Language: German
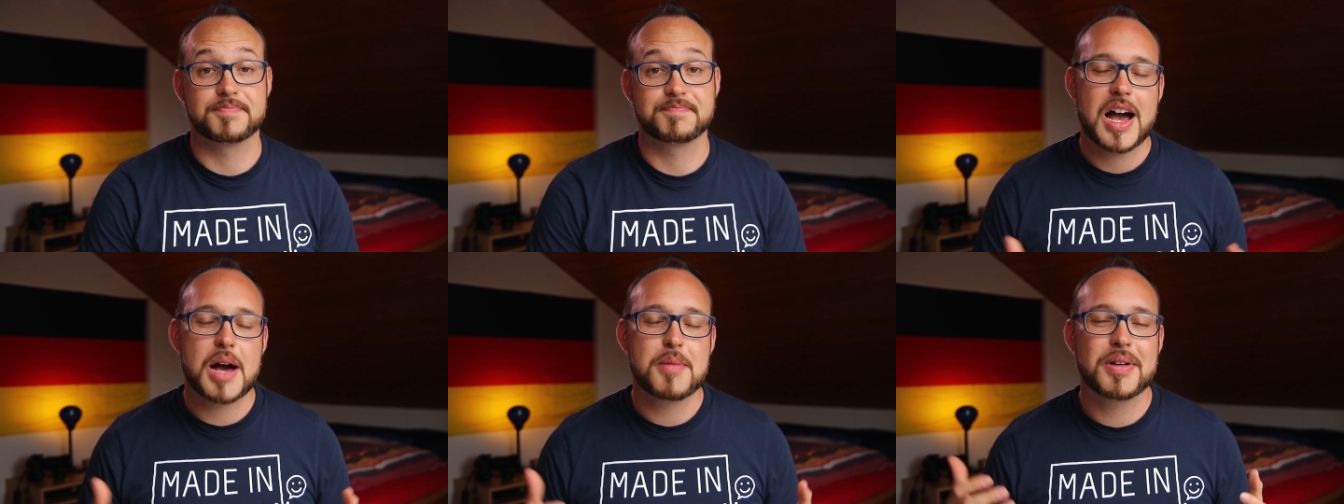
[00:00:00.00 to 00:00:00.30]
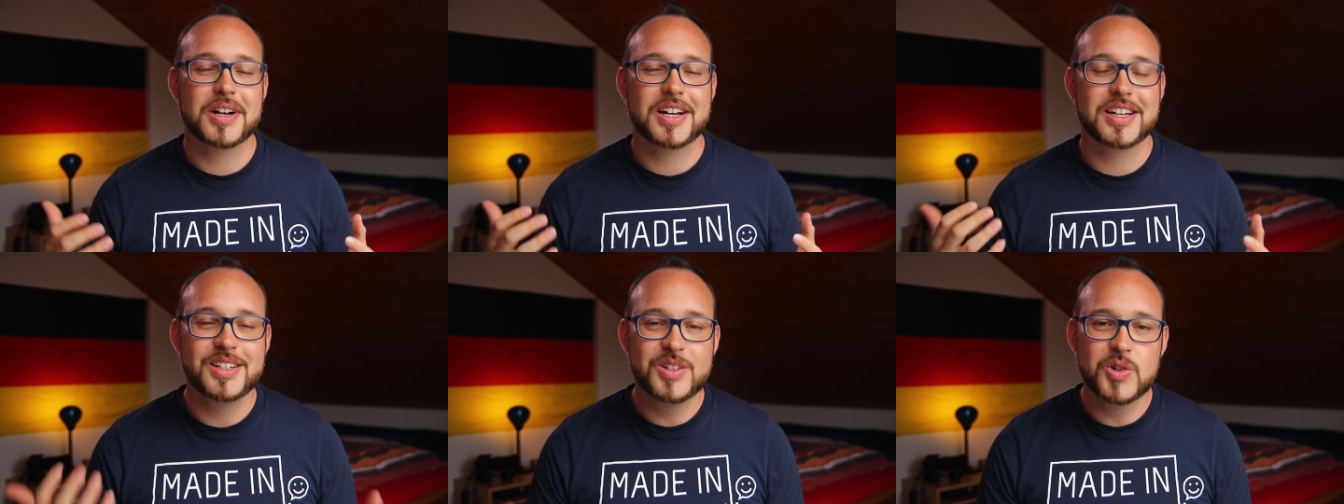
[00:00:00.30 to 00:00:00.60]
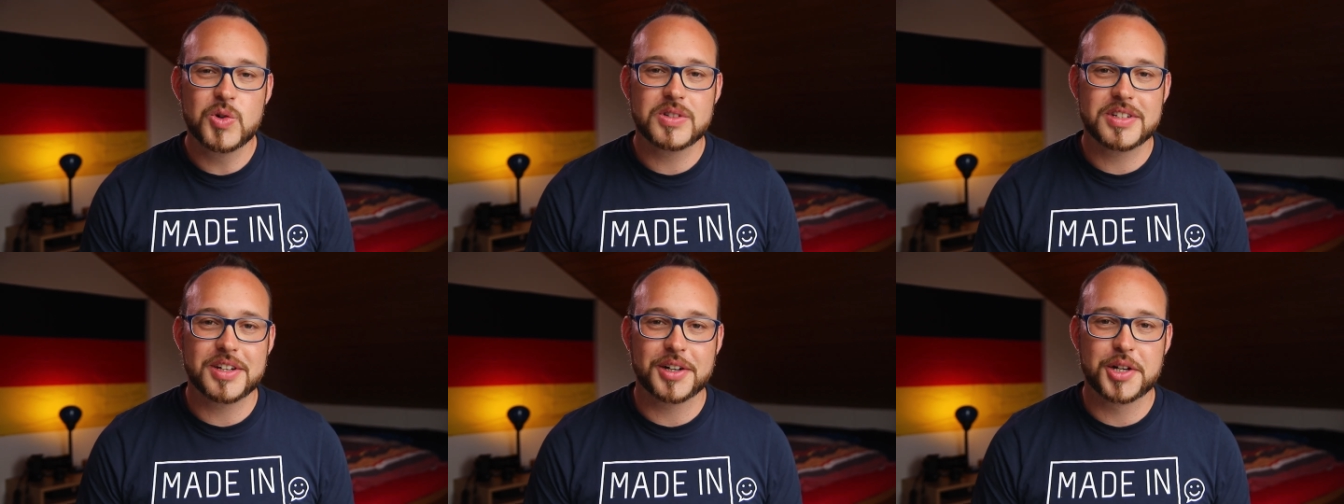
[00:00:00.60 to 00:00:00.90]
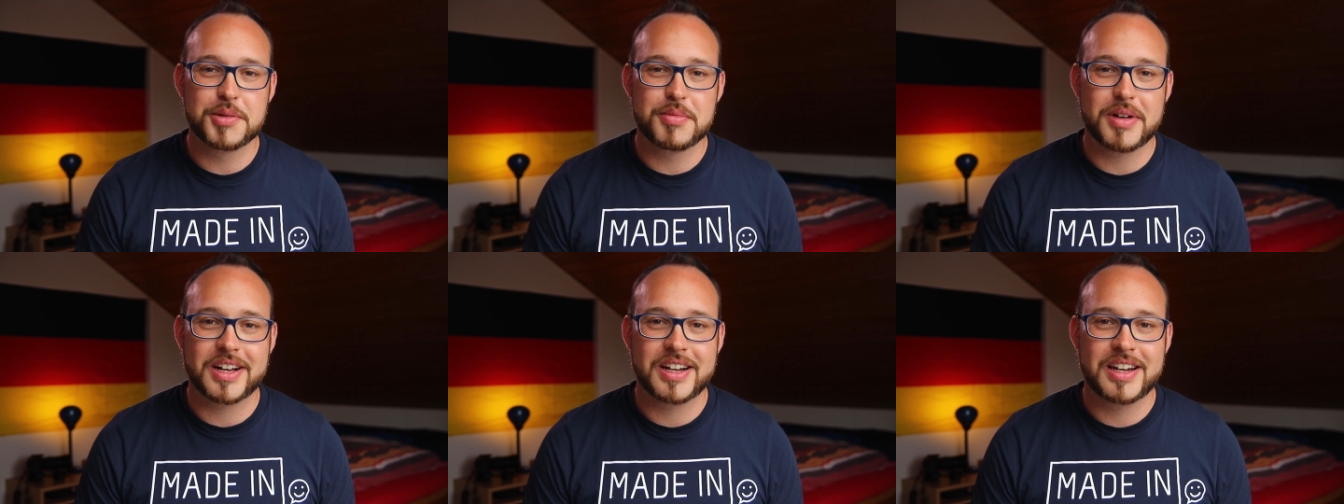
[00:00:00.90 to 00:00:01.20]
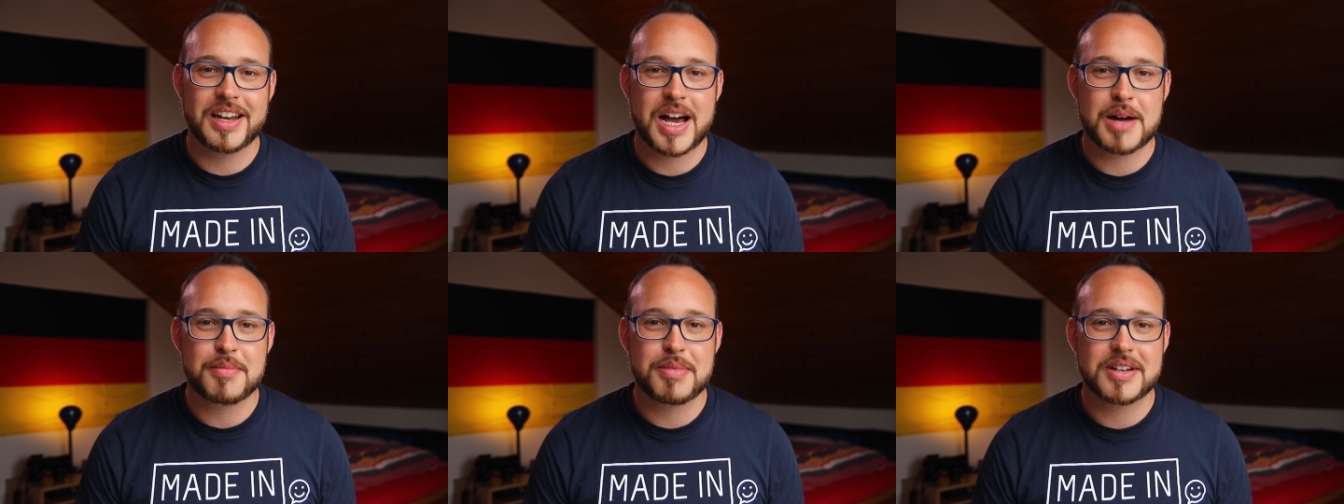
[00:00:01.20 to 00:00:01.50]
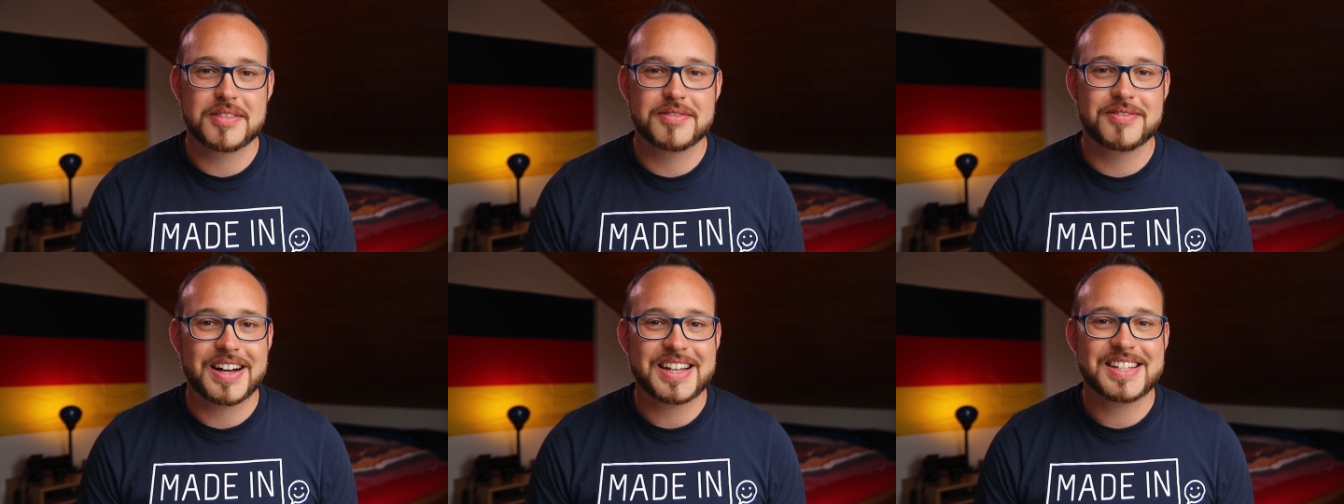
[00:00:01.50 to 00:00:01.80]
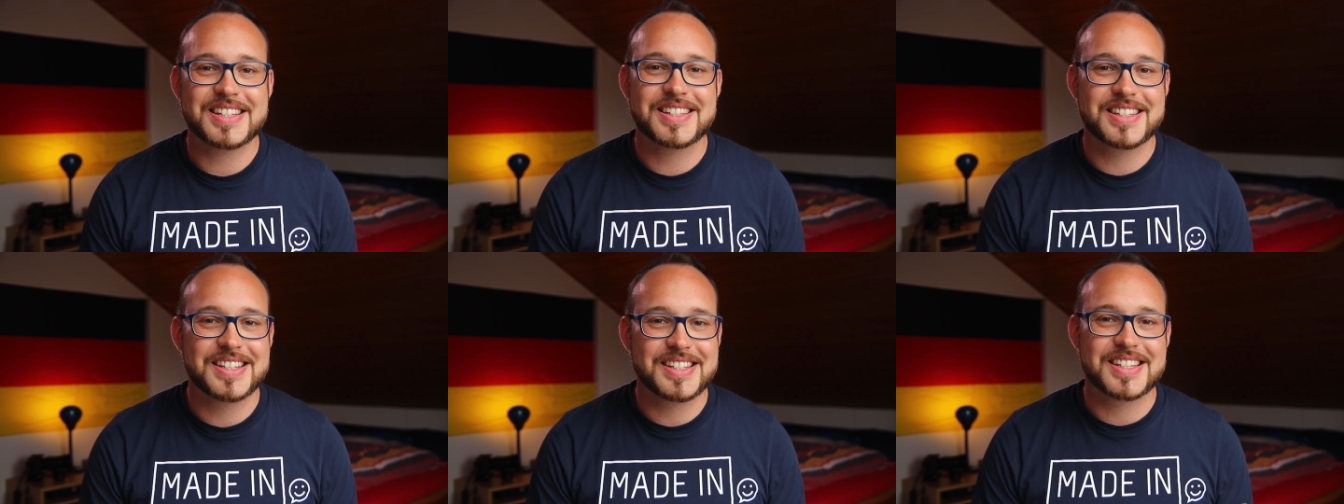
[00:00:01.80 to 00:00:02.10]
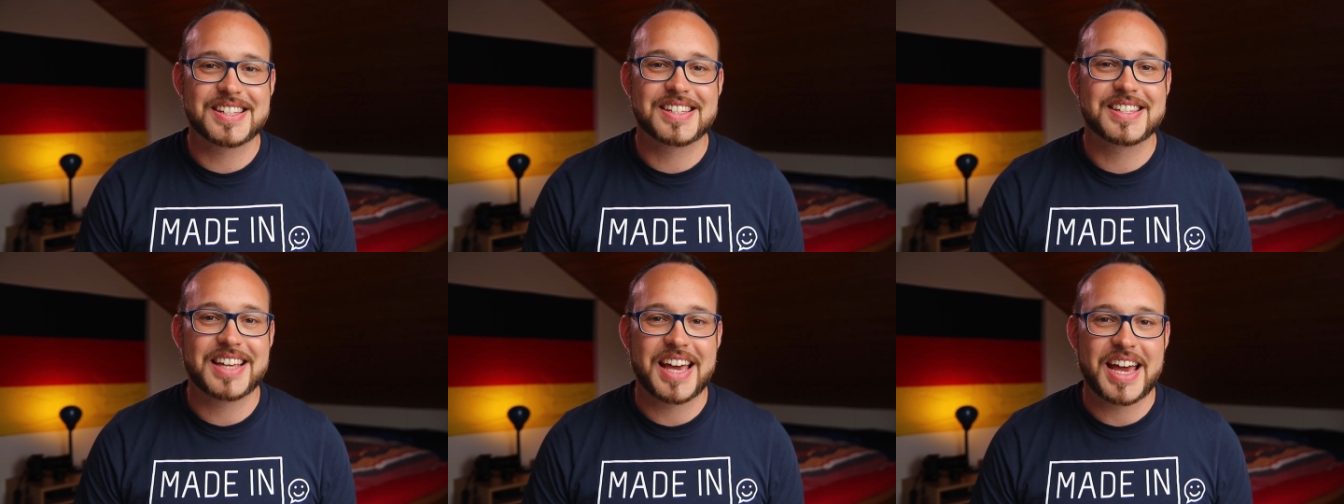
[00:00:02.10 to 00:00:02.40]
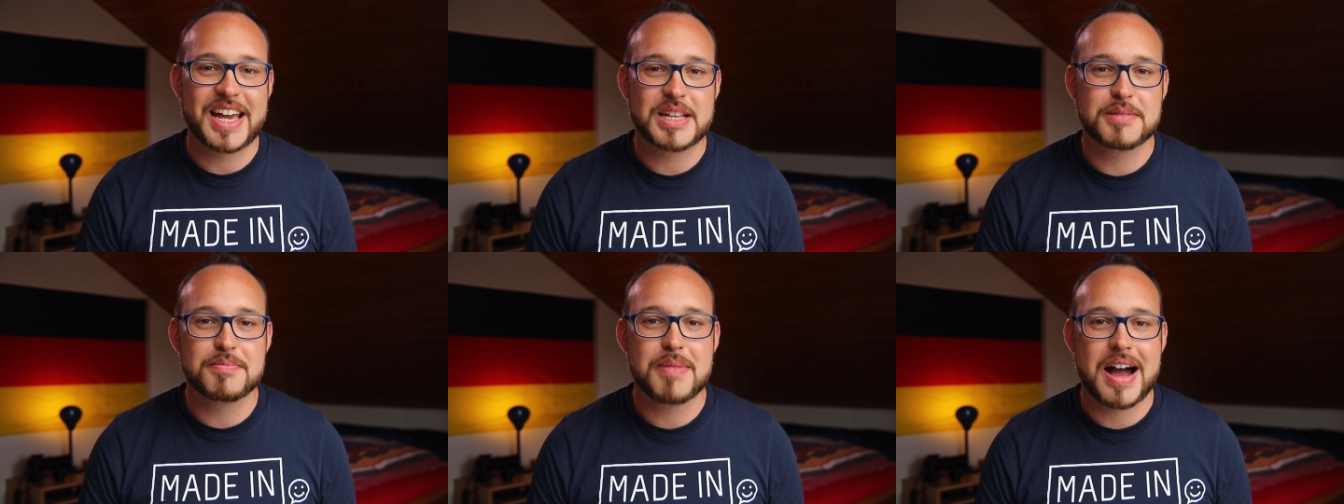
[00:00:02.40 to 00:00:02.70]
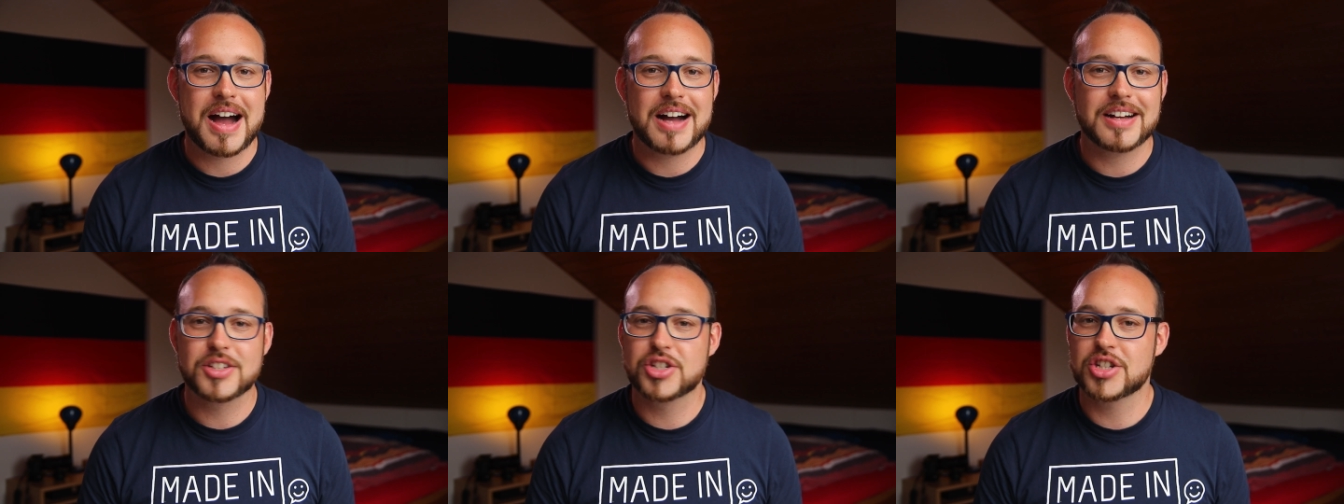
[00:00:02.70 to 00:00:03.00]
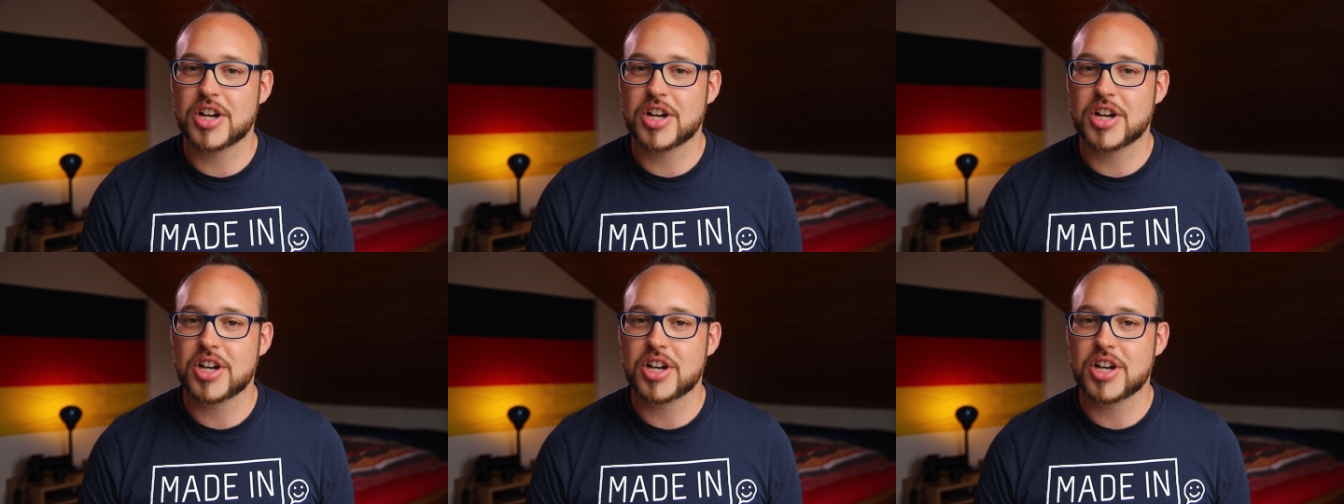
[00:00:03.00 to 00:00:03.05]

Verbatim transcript: Aber genug darüber gelabert, was dieses Gate macht,